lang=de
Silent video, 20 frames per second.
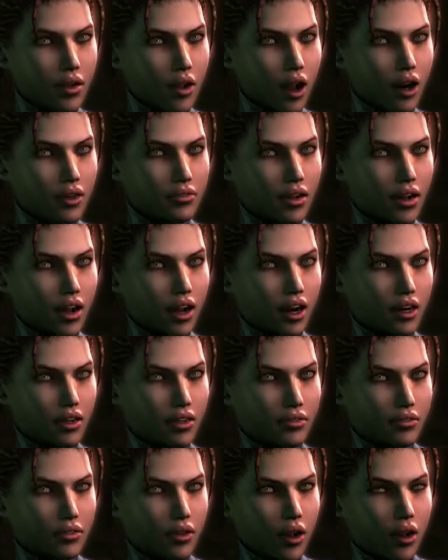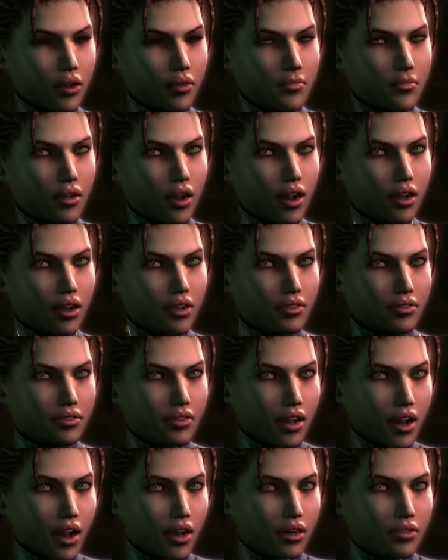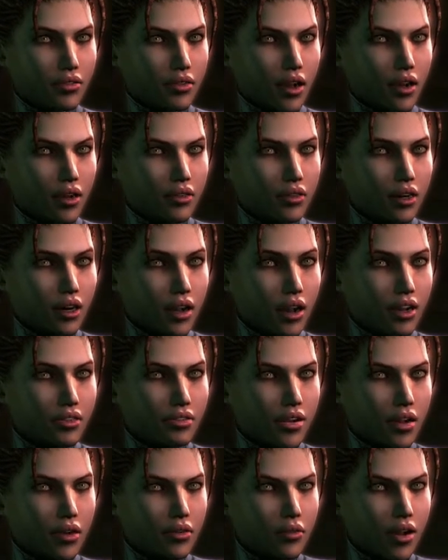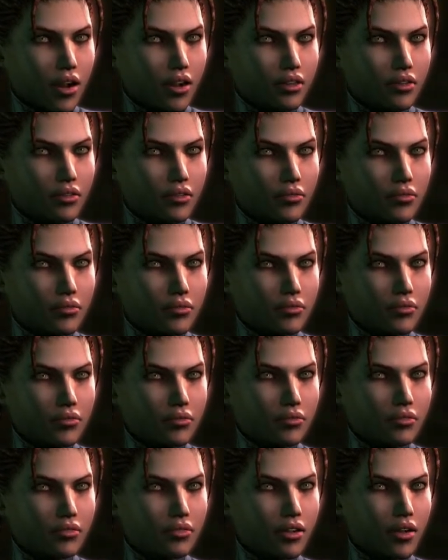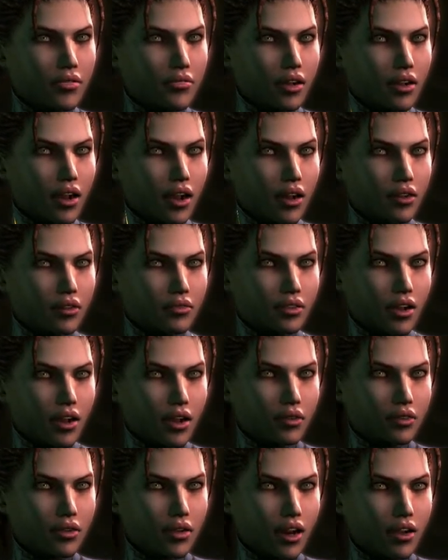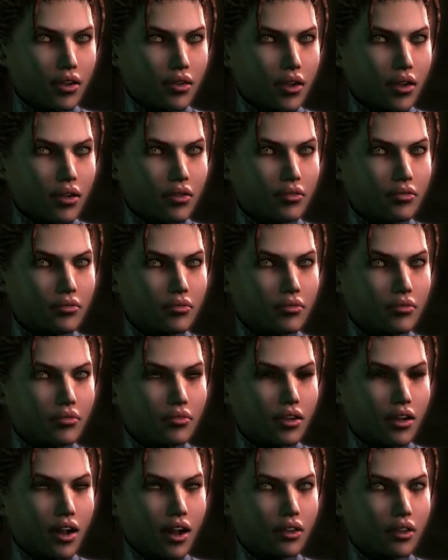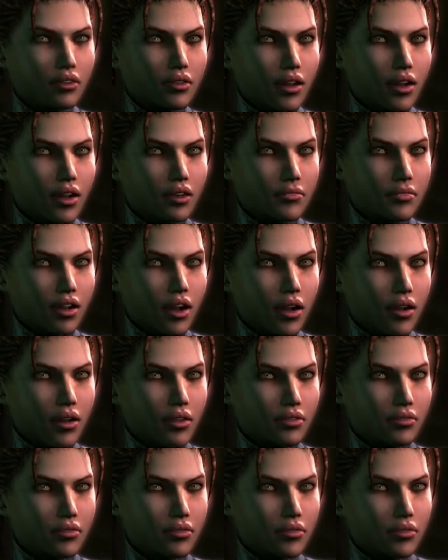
Urzerg konsumieren die Essenz anderer Individuen. Sie verändern sich ständig. Sie sterben nicht.